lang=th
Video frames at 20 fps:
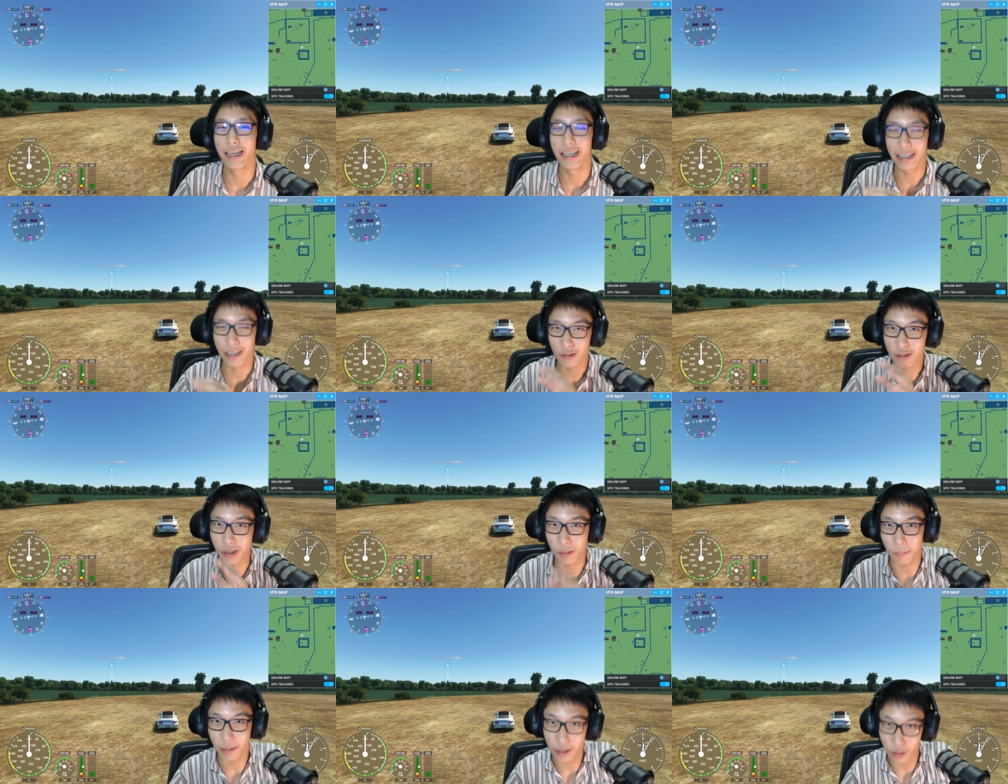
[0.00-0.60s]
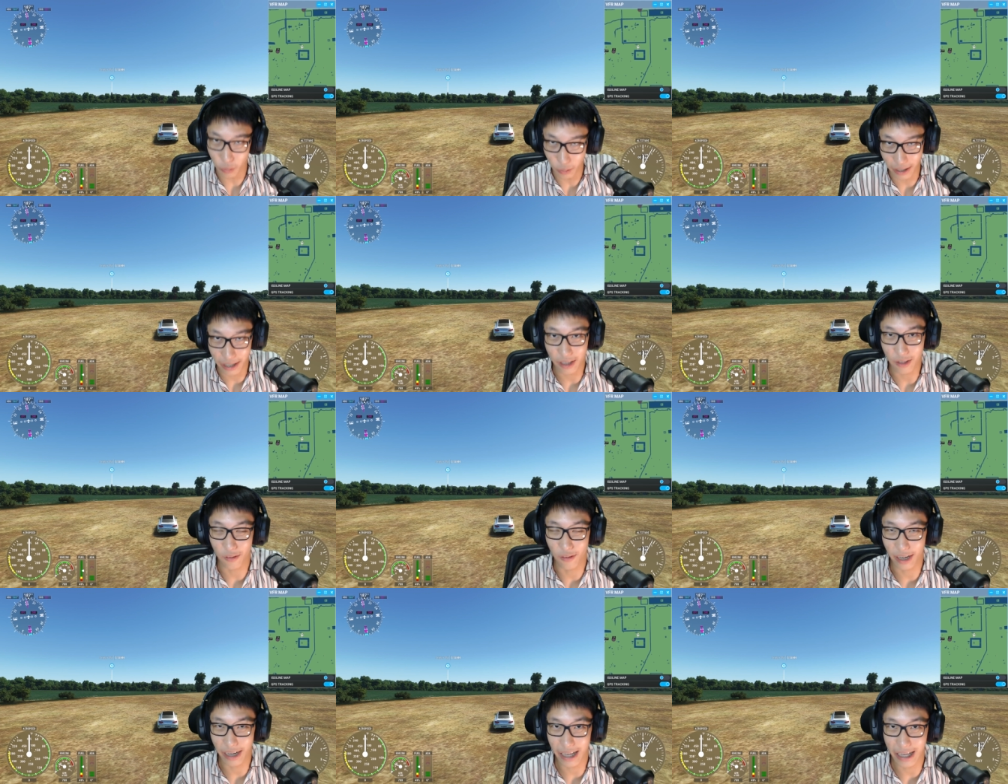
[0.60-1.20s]
เราสามารถโหลดแอด
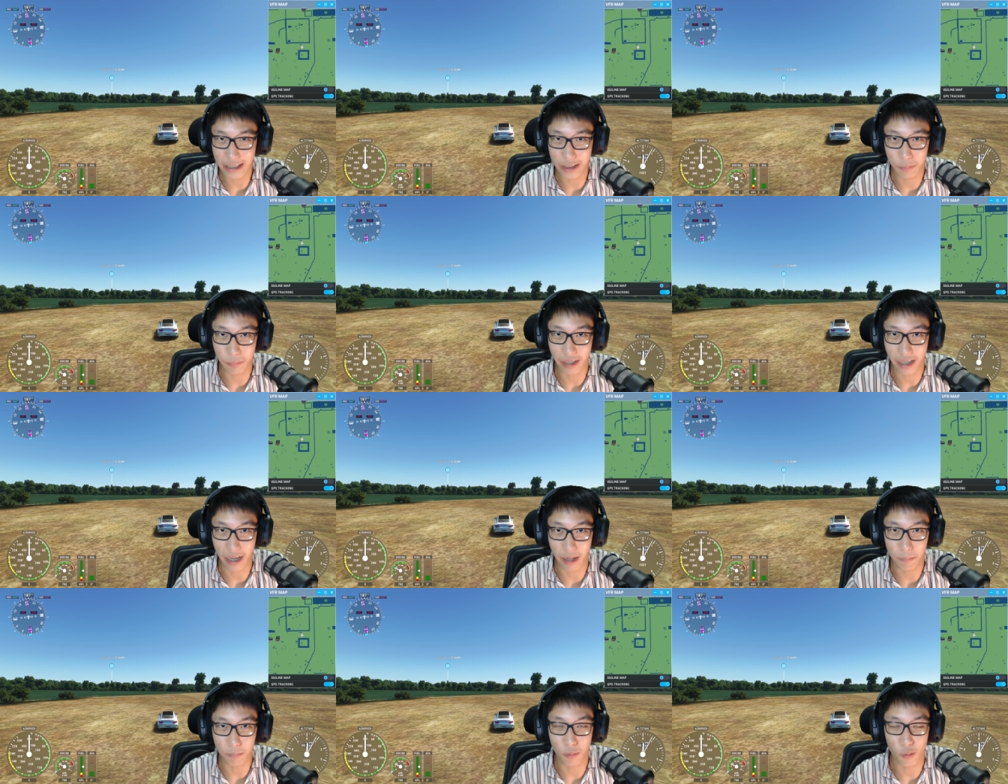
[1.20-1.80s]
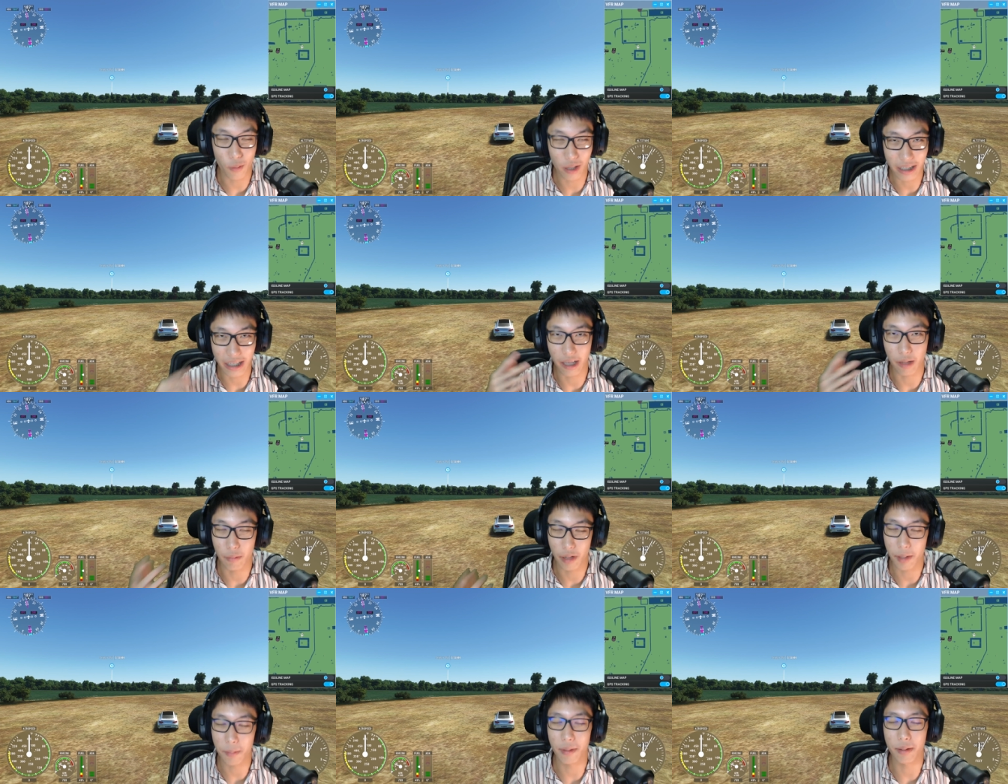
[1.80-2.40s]
ออนได้ใช่ไหมครับเพราะว่าเก
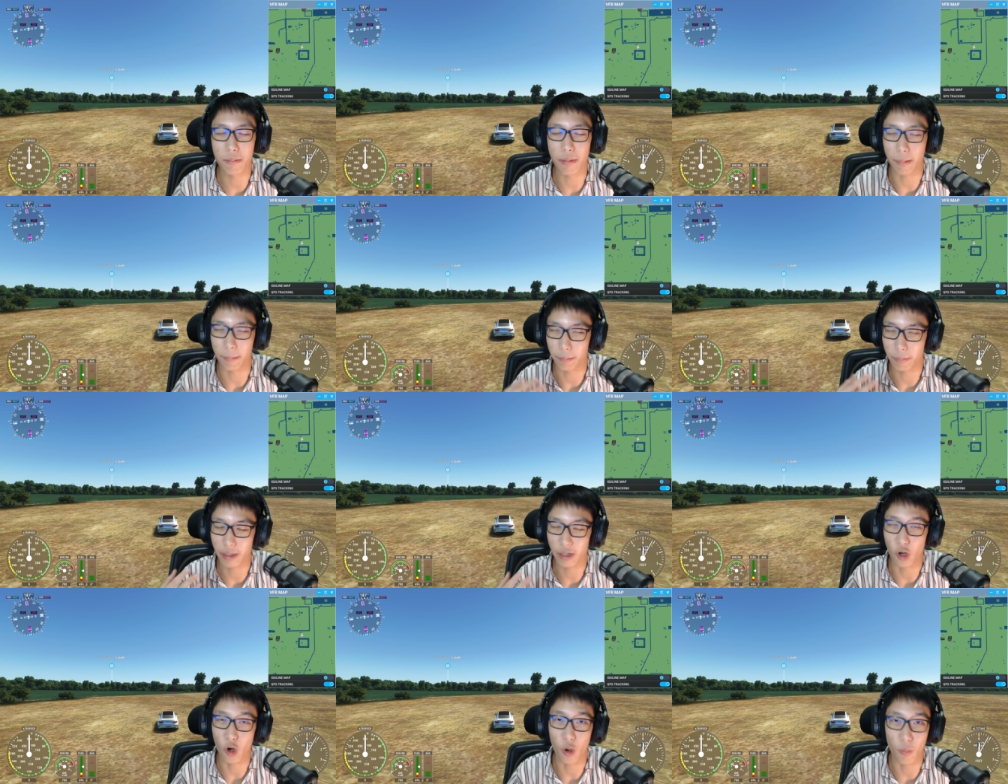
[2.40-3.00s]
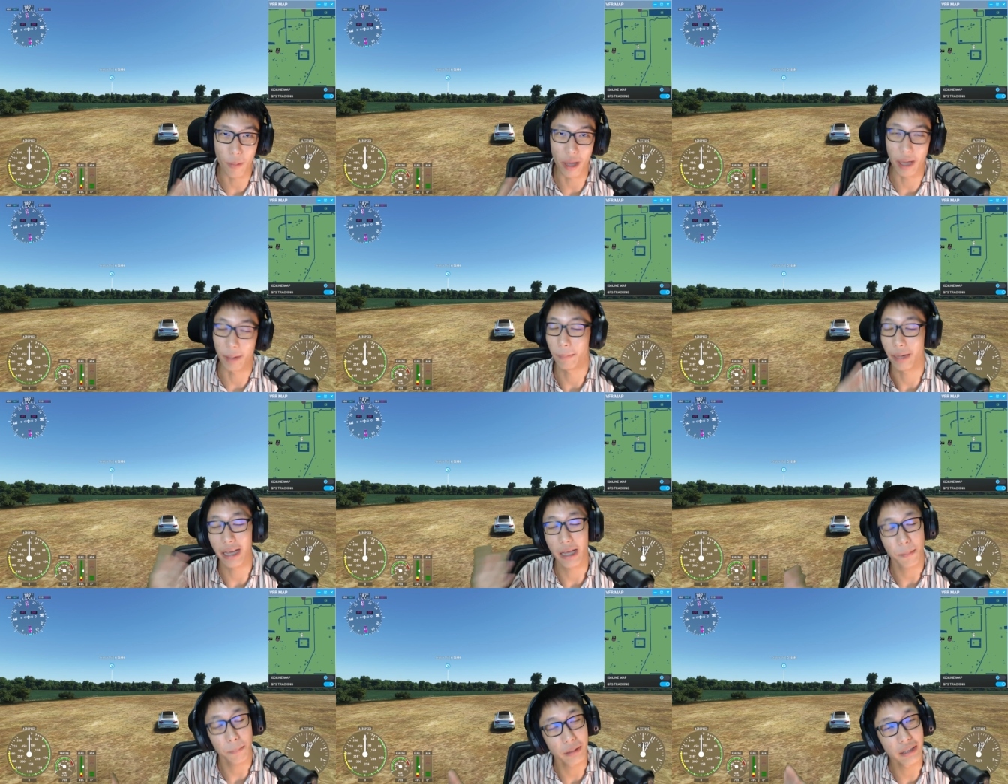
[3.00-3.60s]
มนี้มันแบบมันออกแบบ
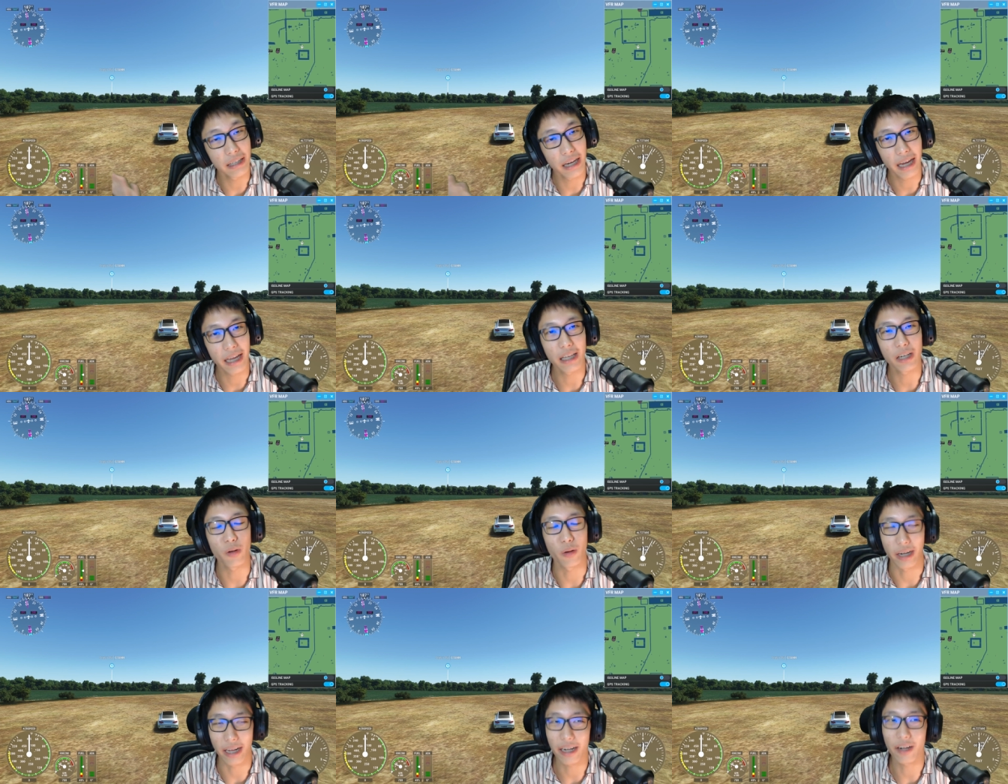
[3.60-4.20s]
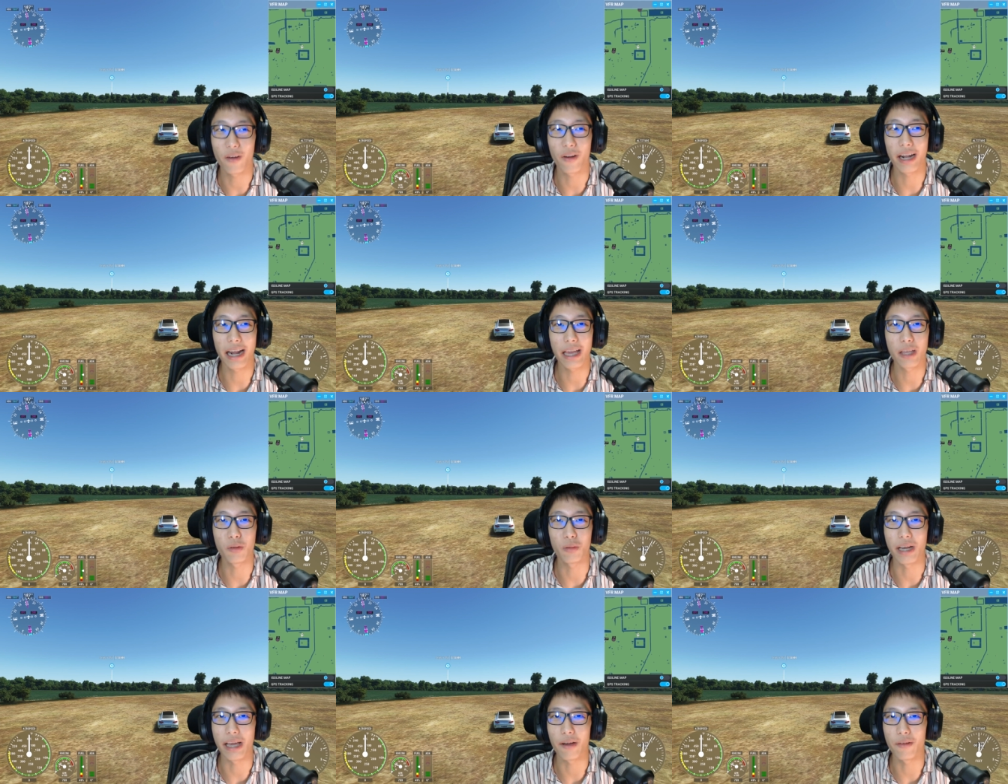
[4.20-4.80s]
มาให้เพื่อให้โหลดแอดออนได้
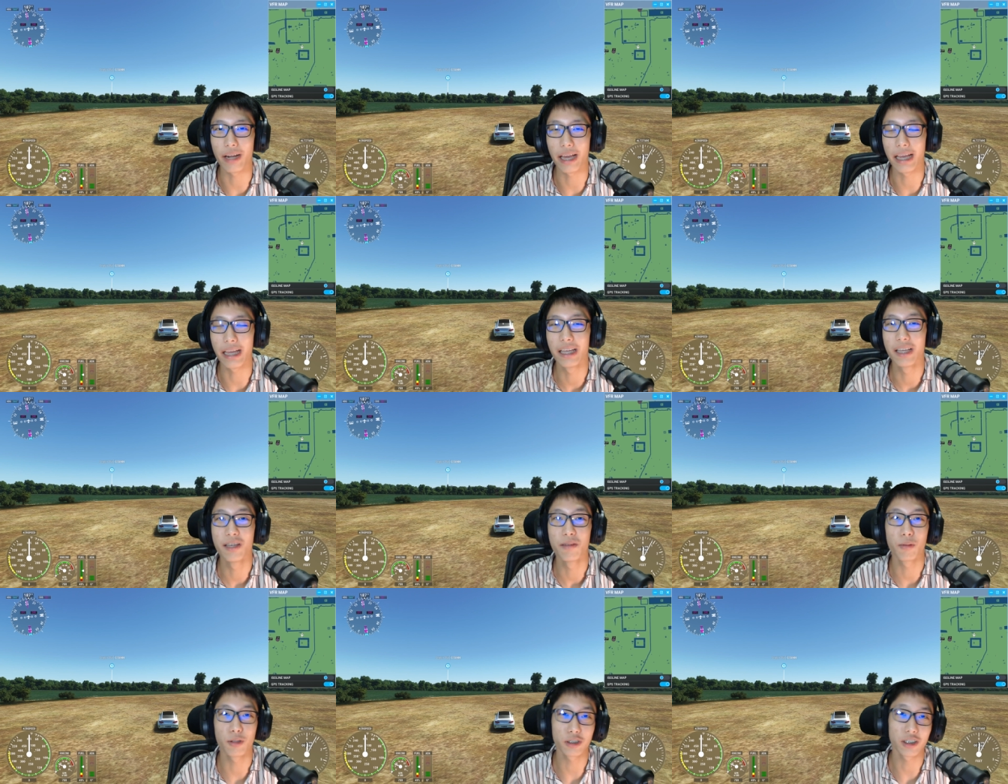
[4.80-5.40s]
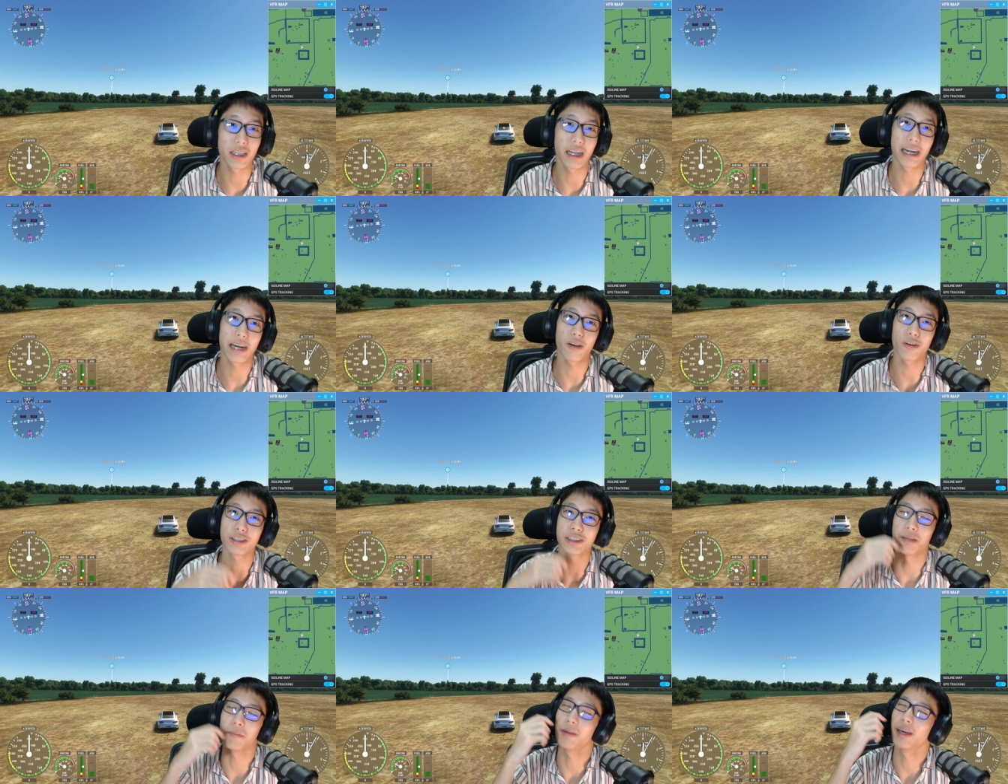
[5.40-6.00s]
อยู่แล้วนะเพราะฉะนั้นเรา
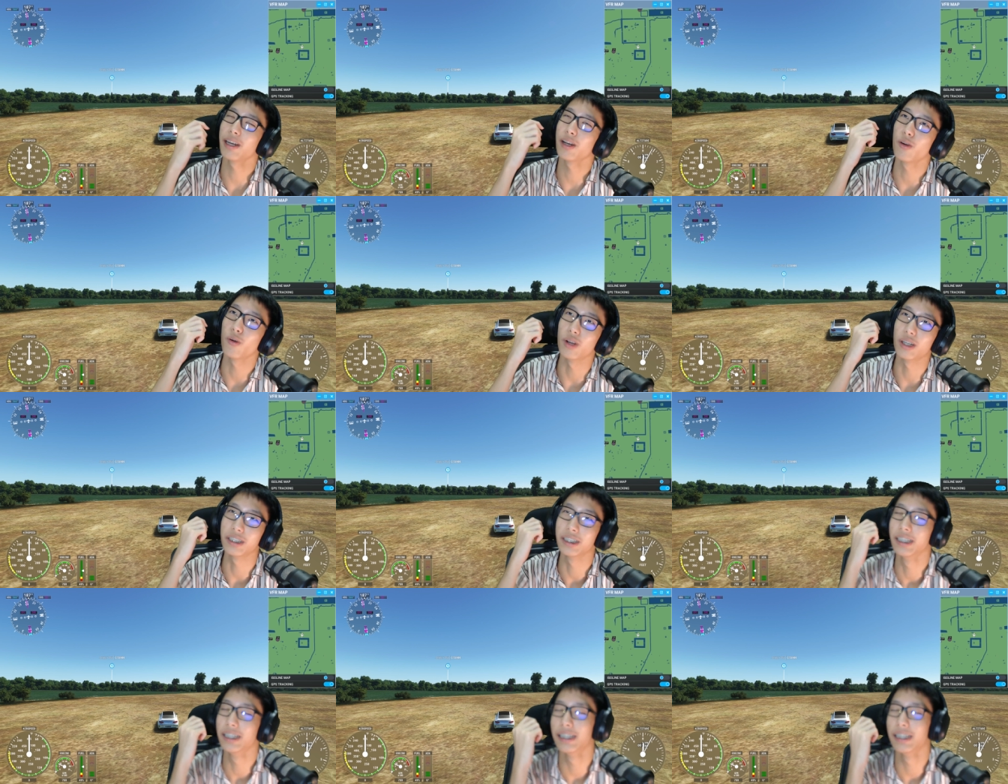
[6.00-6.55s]
ก็สามารถโหลด